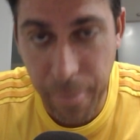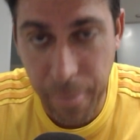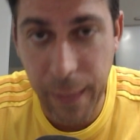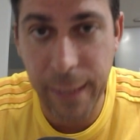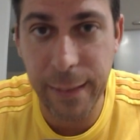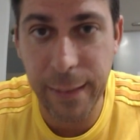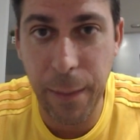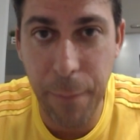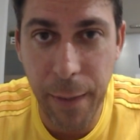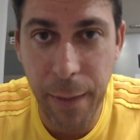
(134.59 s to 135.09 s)

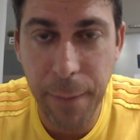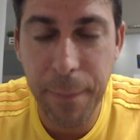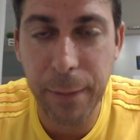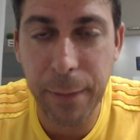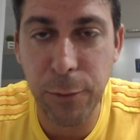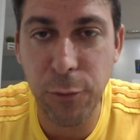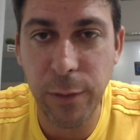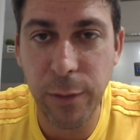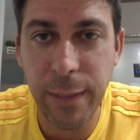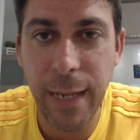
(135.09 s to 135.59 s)
que también
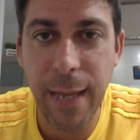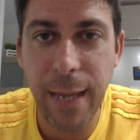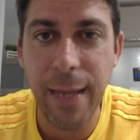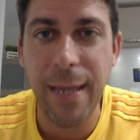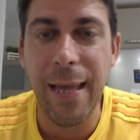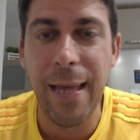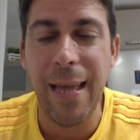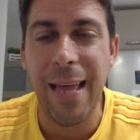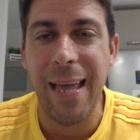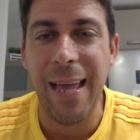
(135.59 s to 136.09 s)
patrocina
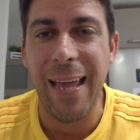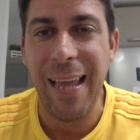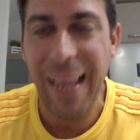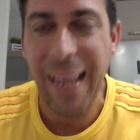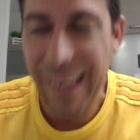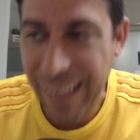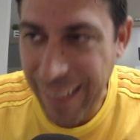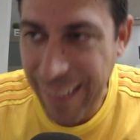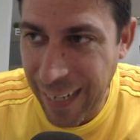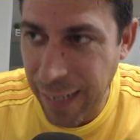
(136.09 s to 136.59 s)

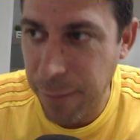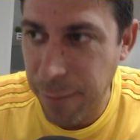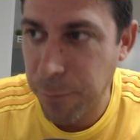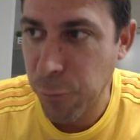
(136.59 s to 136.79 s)
el canal.